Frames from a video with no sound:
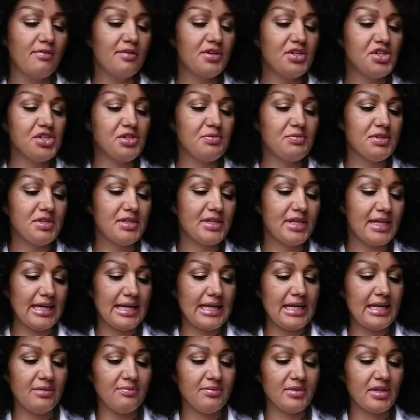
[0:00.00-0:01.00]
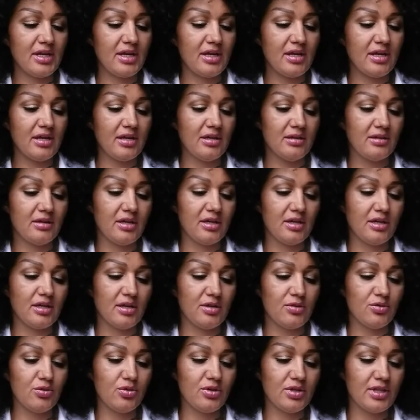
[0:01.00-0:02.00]
Ve şimdi de elimde
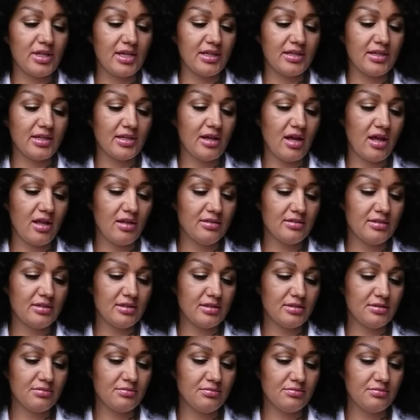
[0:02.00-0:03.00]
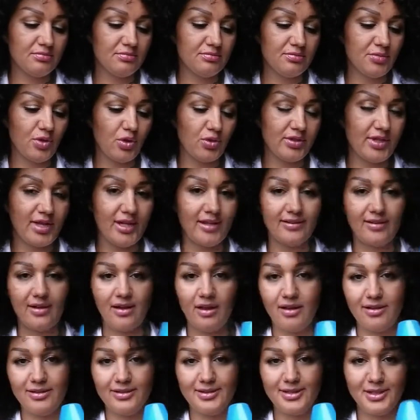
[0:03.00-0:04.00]
e, Türkiye'de aldığım,
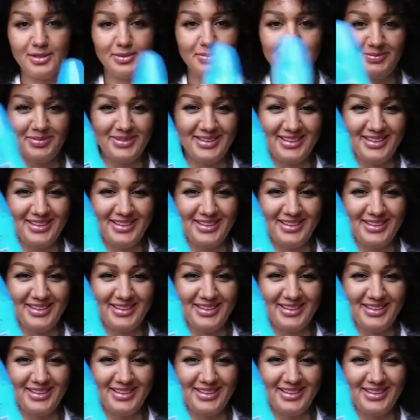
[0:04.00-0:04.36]
otelde aldığım